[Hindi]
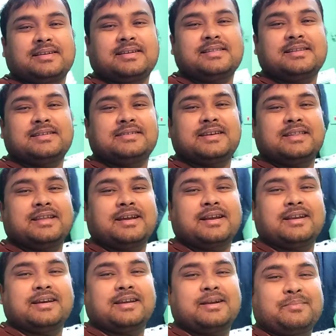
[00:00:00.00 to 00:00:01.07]
कितना जानदार
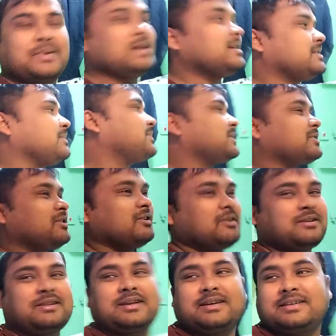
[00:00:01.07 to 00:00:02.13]
लग रहा है पहले सफ़ेद
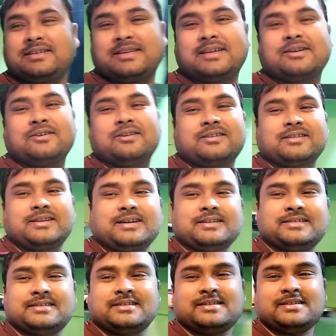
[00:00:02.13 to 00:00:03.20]
कलर था ये कलर था
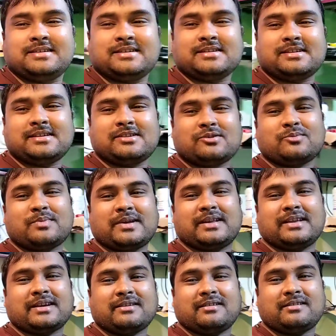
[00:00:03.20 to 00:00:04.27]
ये देखो
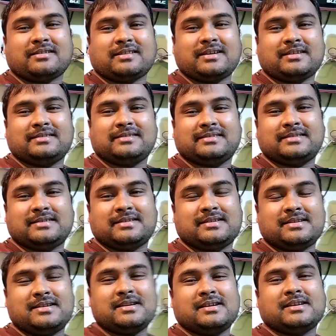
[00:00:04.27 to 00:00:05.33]
पहले ये कलर था
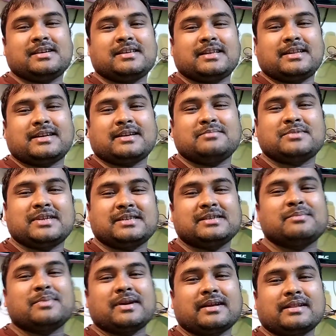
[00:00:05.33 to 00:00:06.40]
ये ज़्यादा टाइम से ऐसे
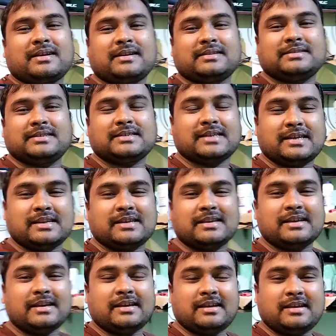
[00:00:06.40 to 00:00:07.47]
पड़ा था इसके
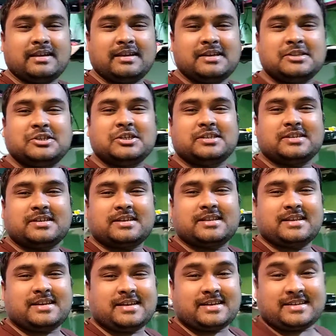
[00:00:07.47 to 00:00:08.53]
लिए ये चेंज कर
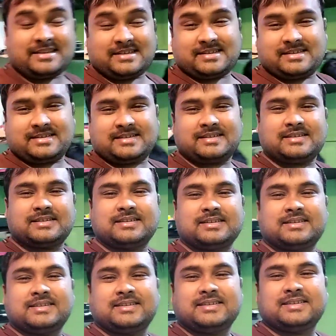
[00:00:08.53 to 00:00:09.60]
दे रहे
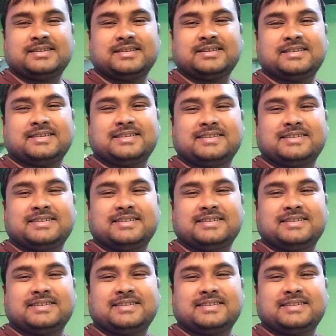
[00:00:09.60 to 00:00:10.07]
हैं